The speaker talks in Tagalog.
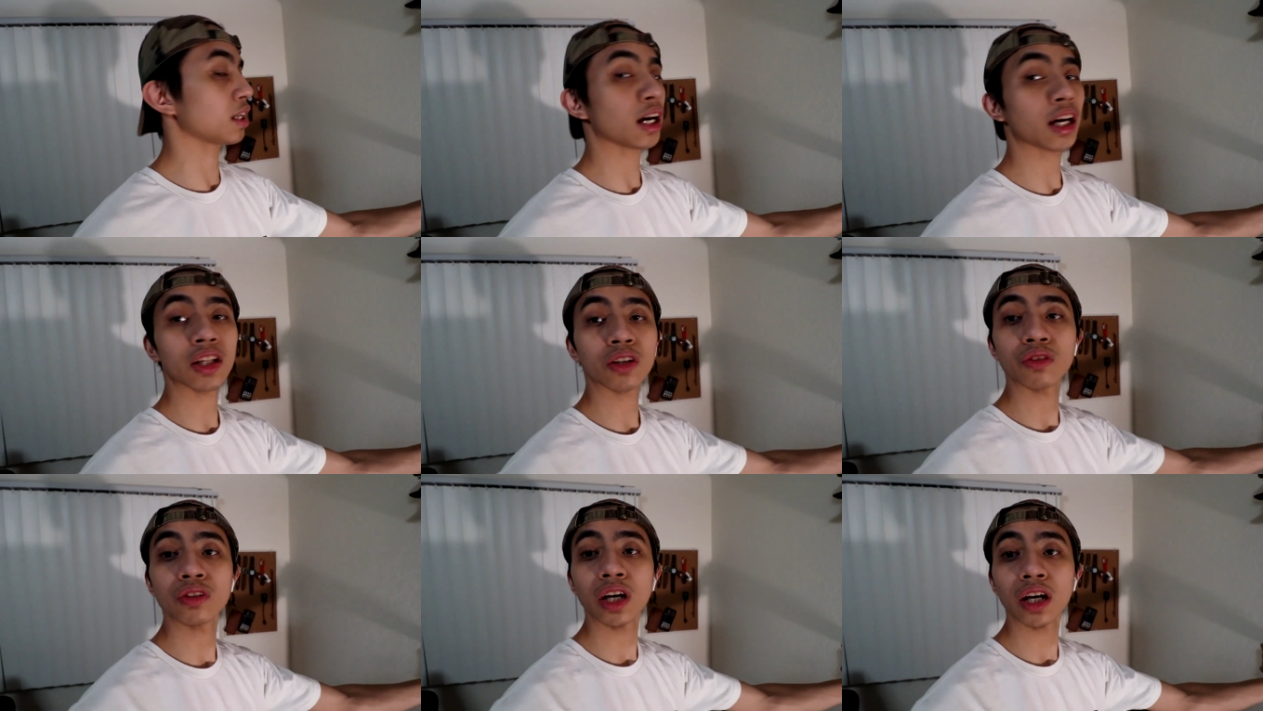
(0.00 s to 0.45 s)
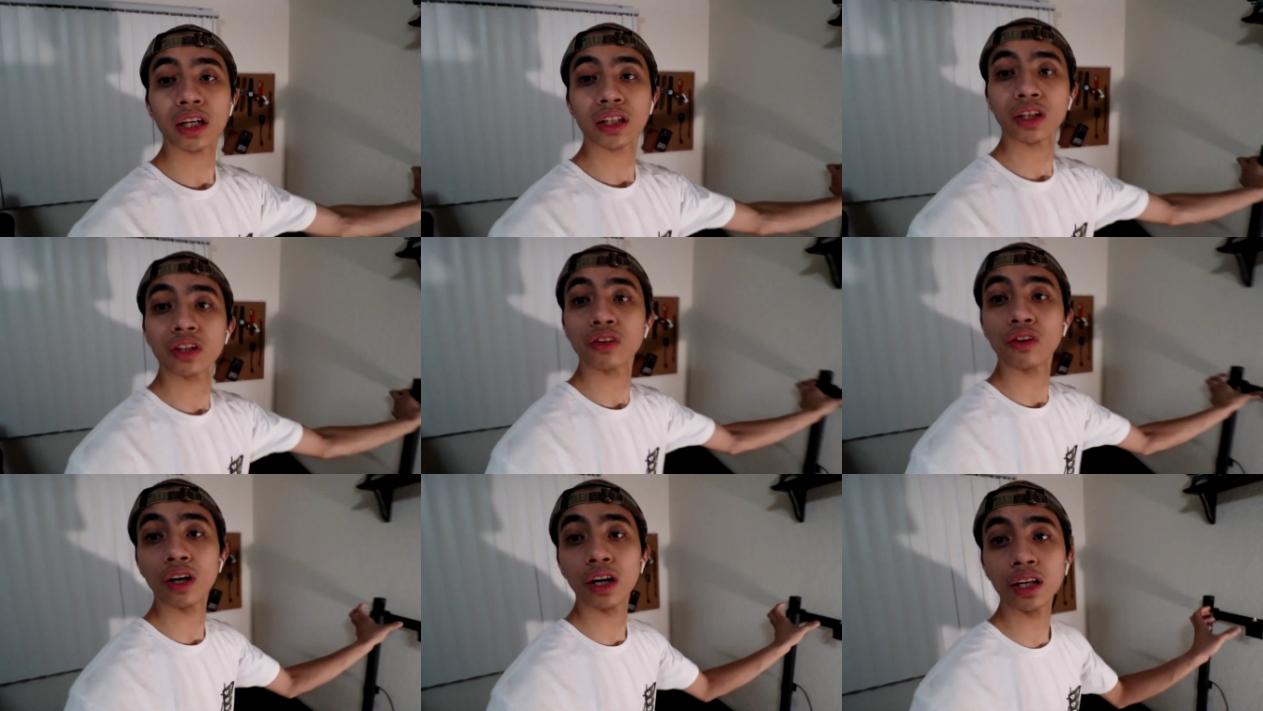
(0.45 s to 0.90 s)
Nakita ko nakita
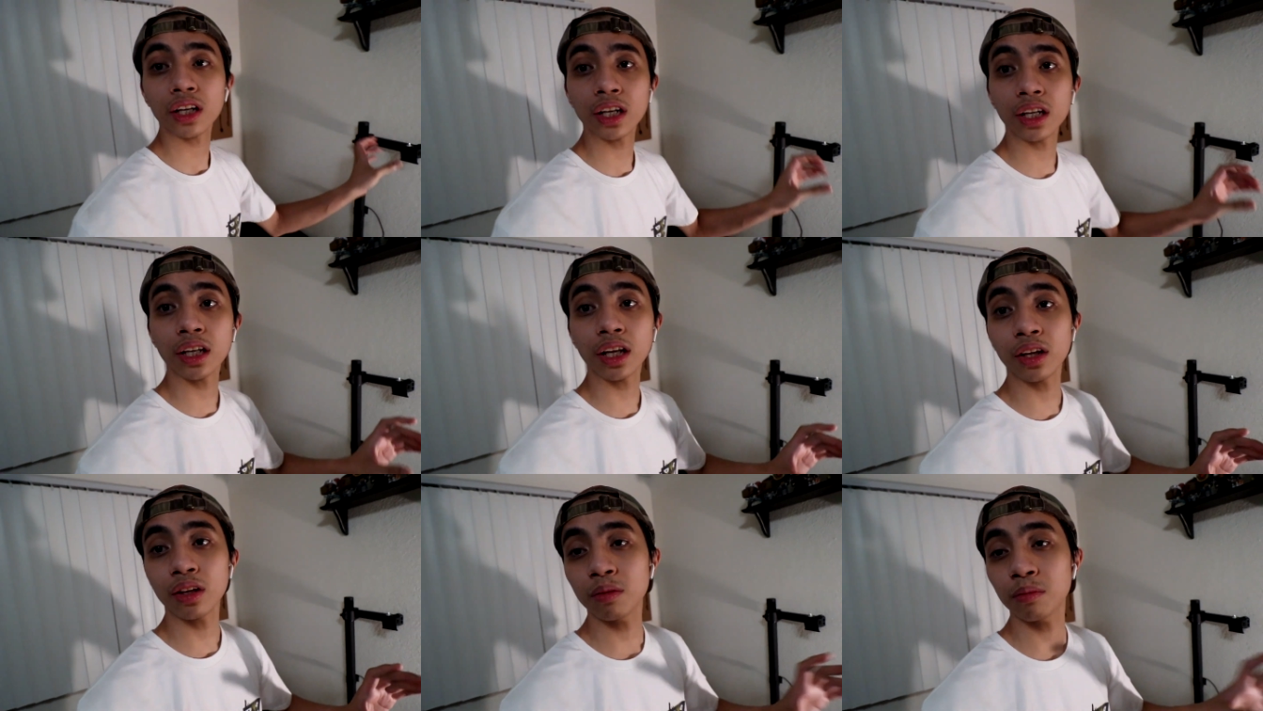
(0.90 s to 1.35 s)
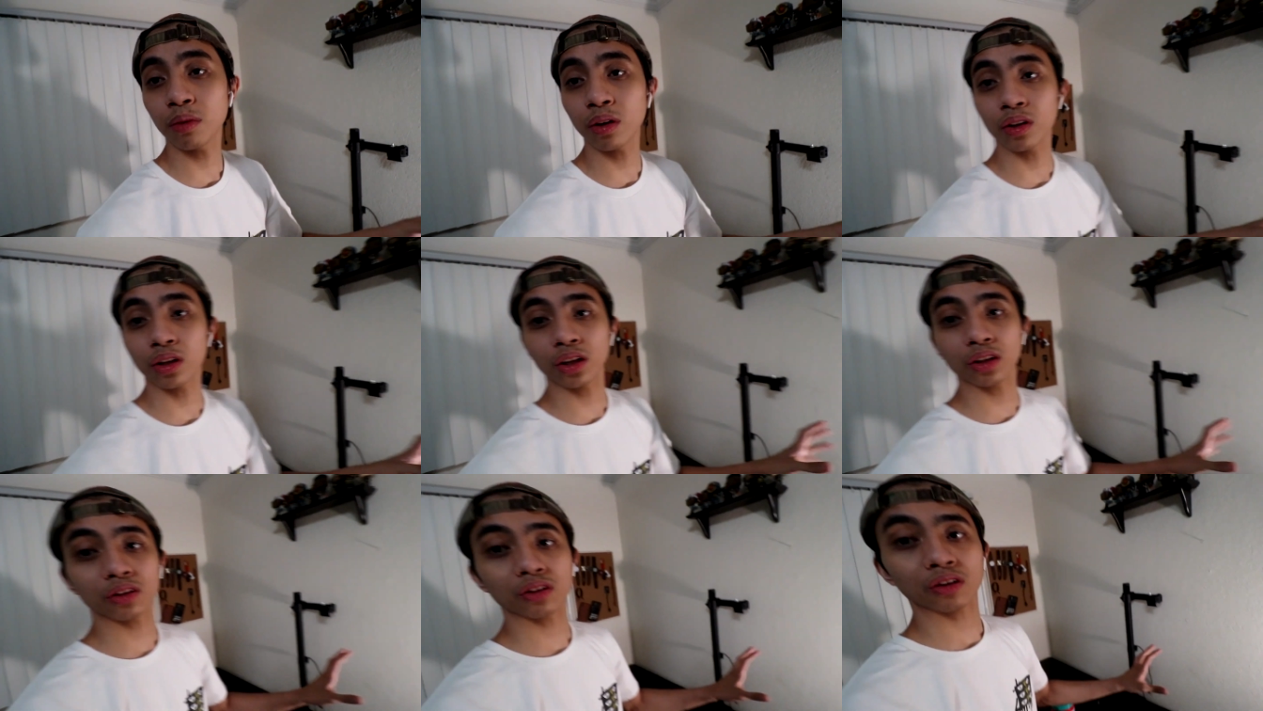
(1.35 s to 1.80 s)
nyo kanina yung
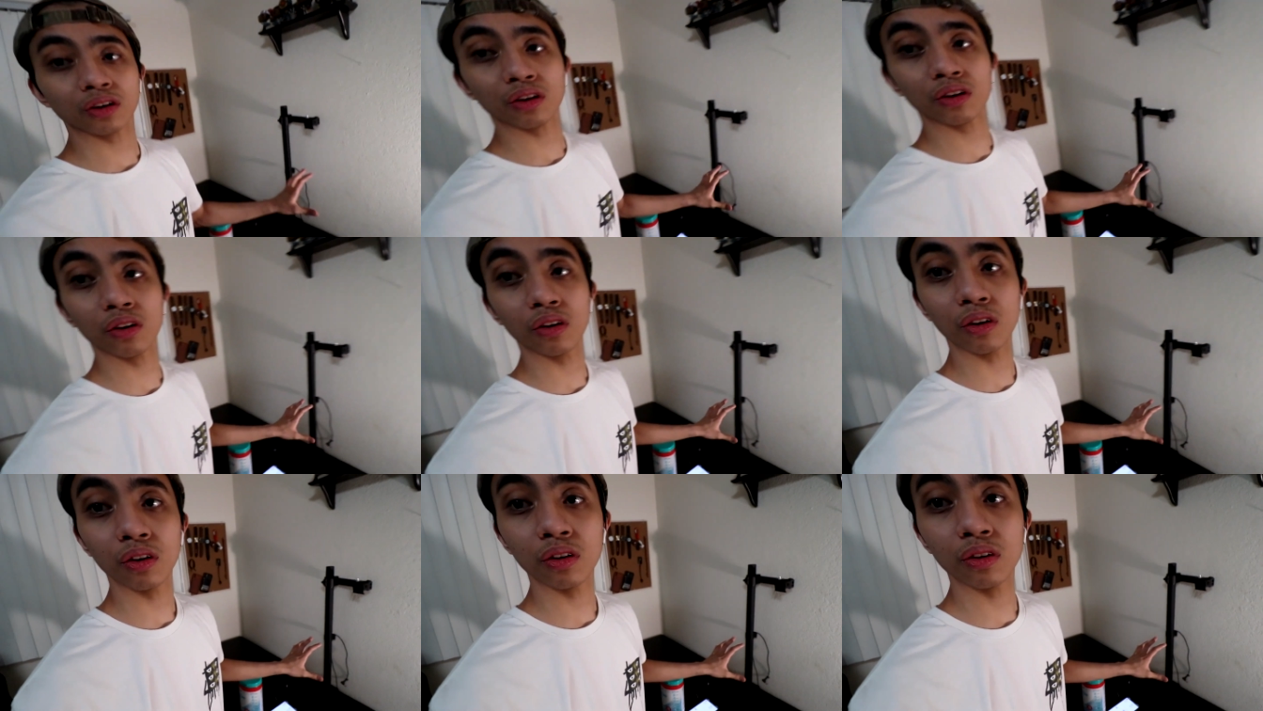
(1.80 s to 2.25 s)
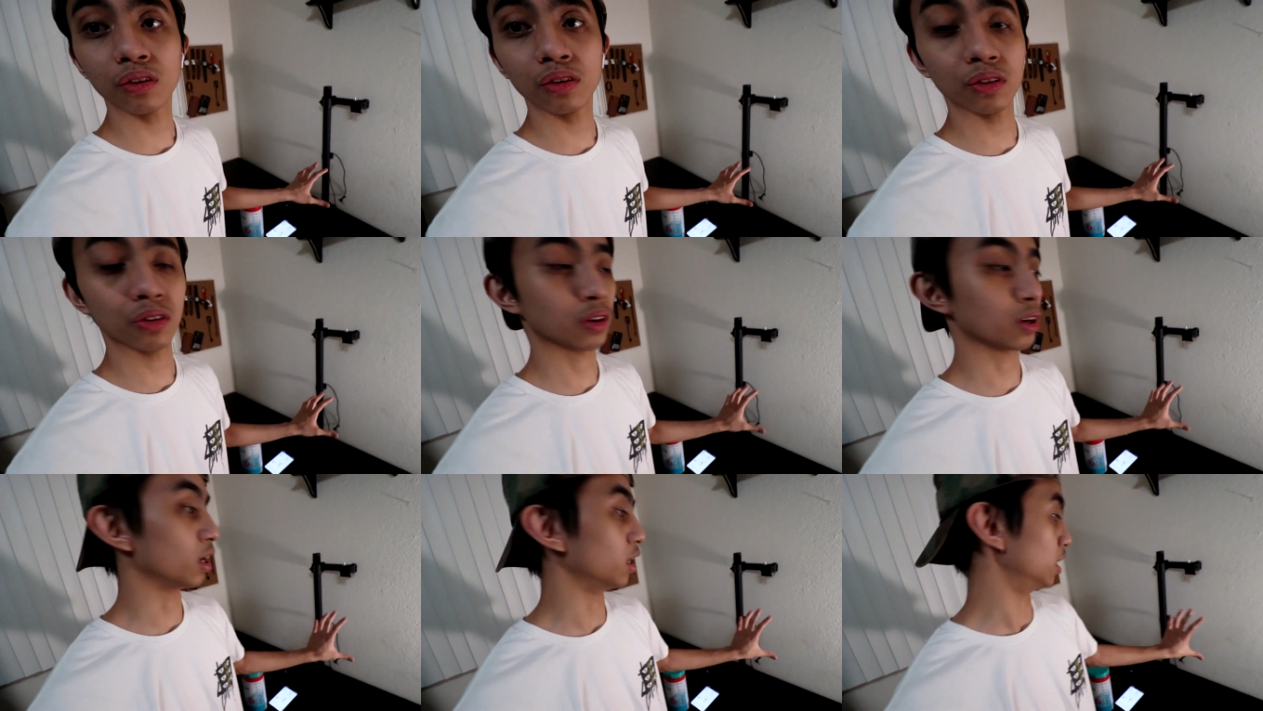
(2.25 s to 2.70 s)
monitor ko.
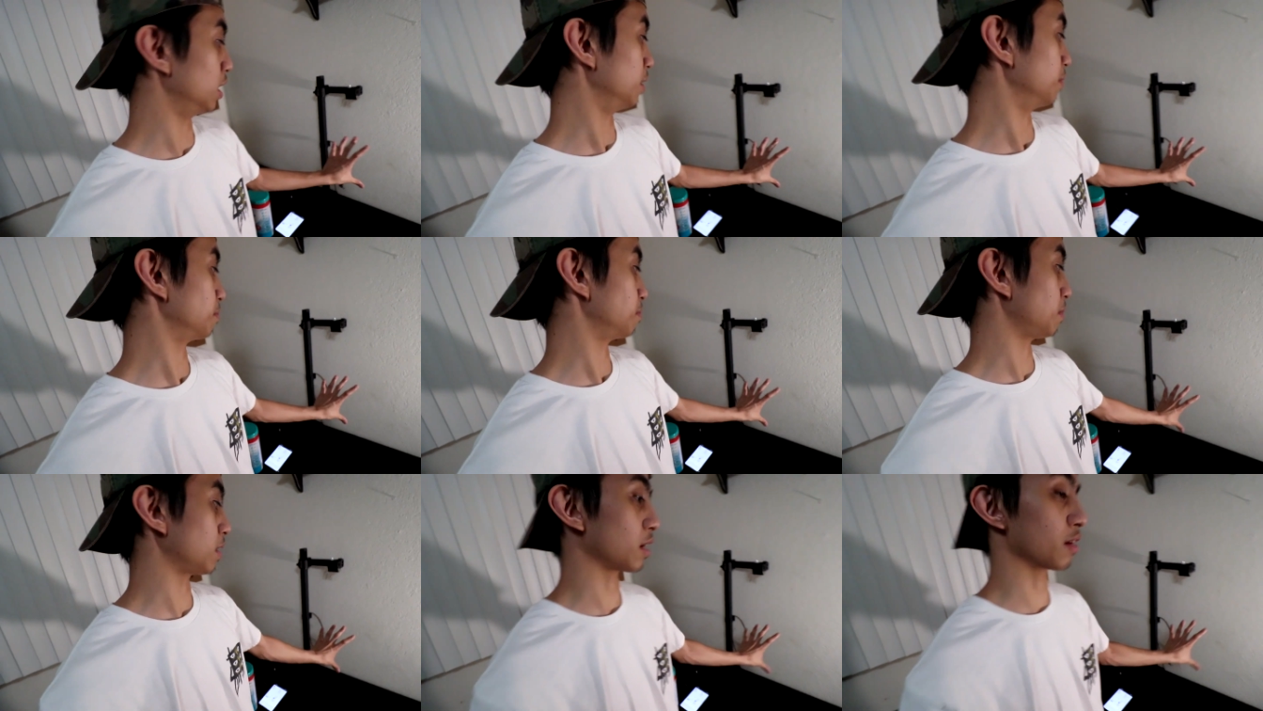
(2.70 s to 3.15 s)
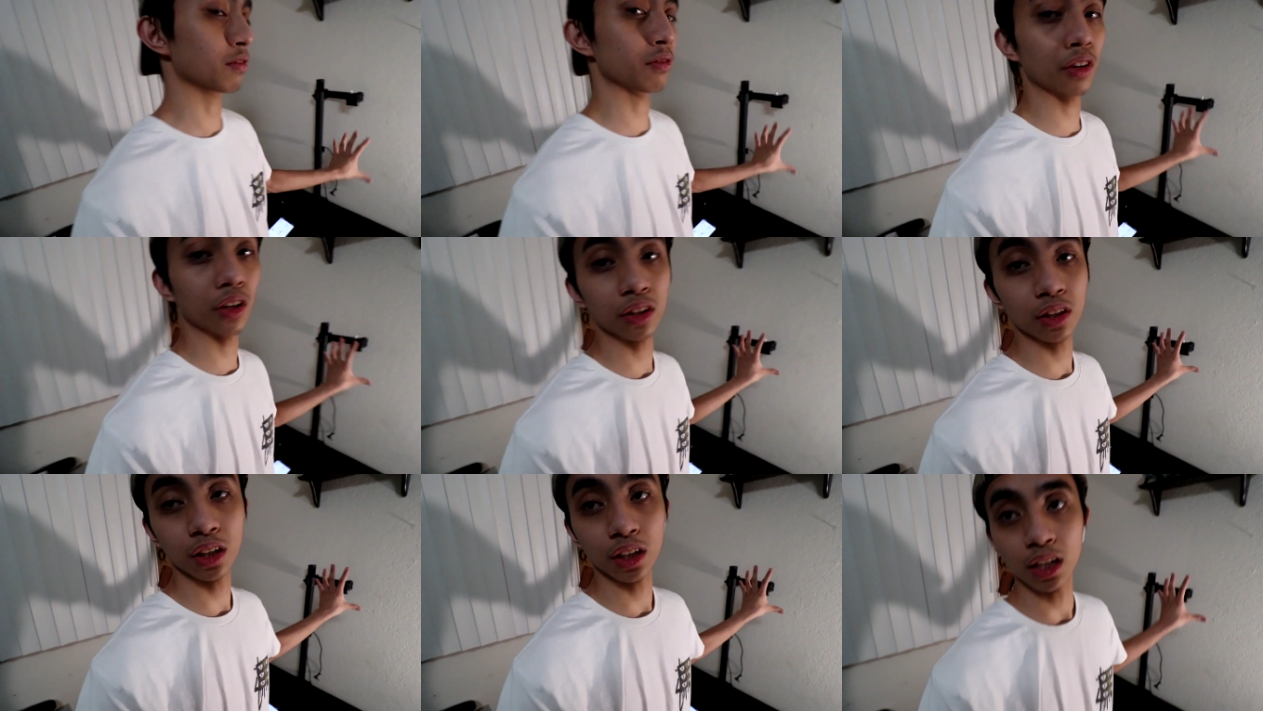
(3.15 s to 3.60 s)
Uh, parang
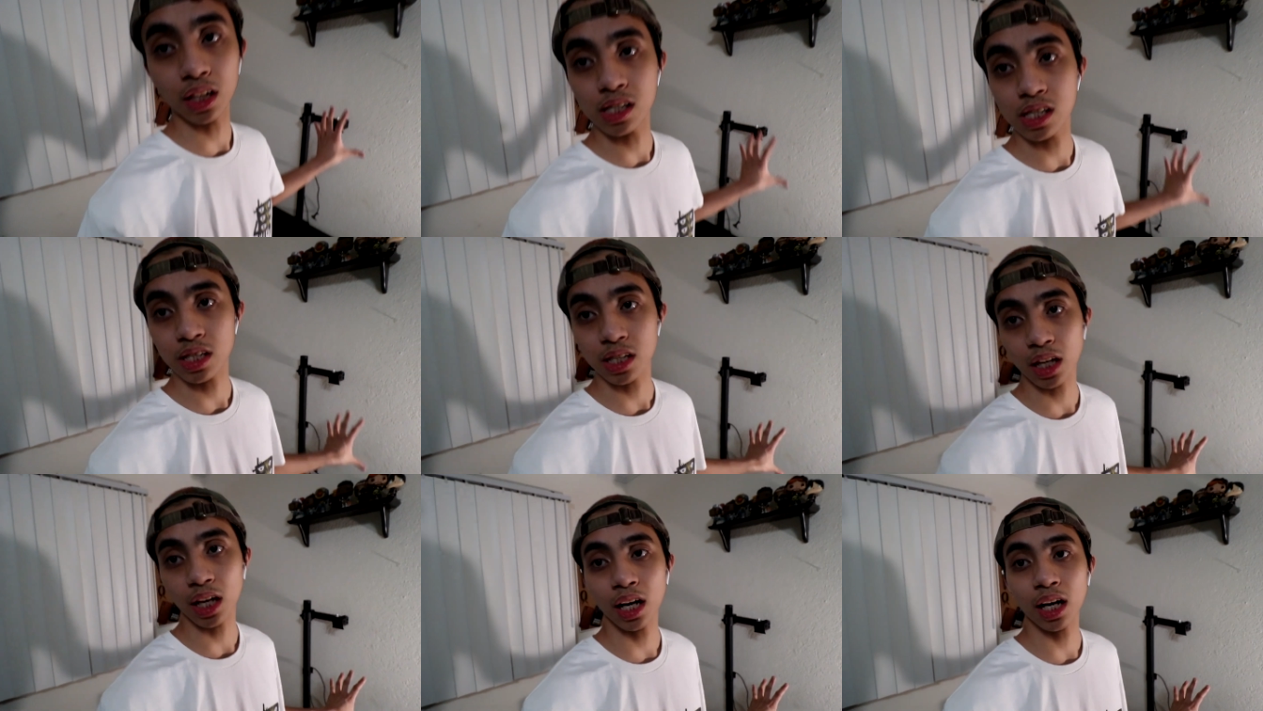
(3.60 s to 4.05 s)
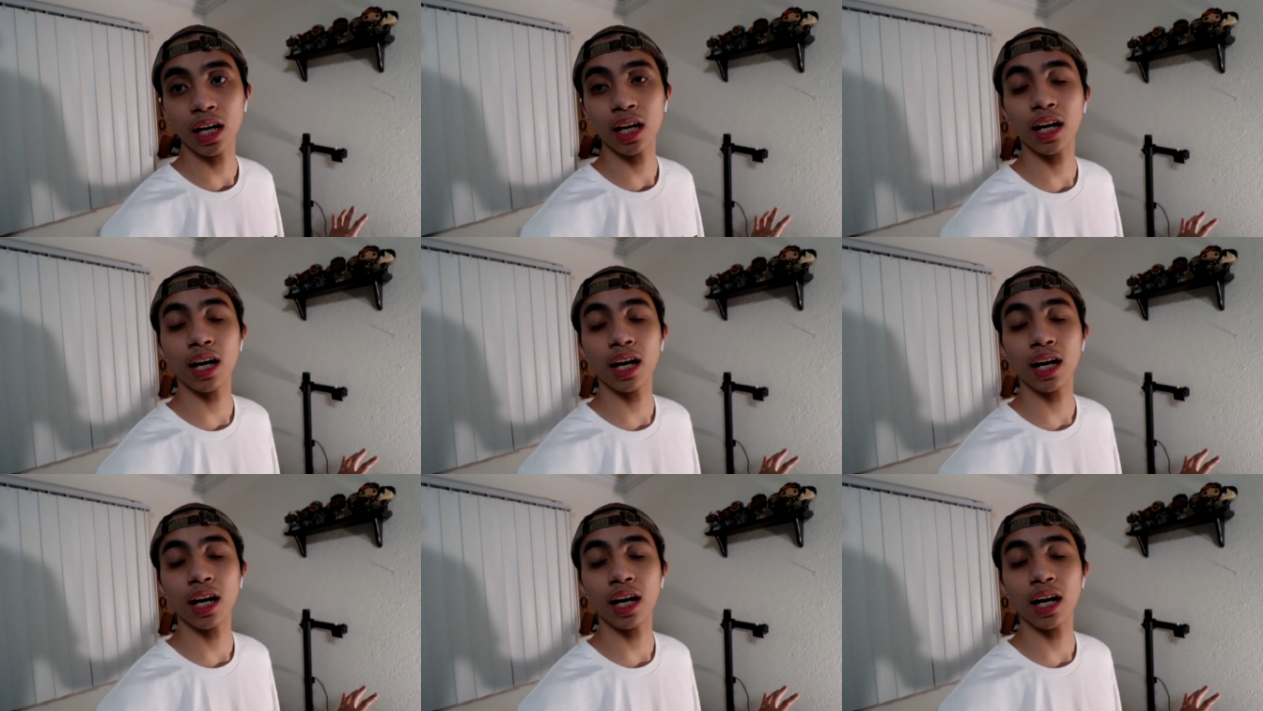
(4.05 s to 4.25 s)
vertical siya.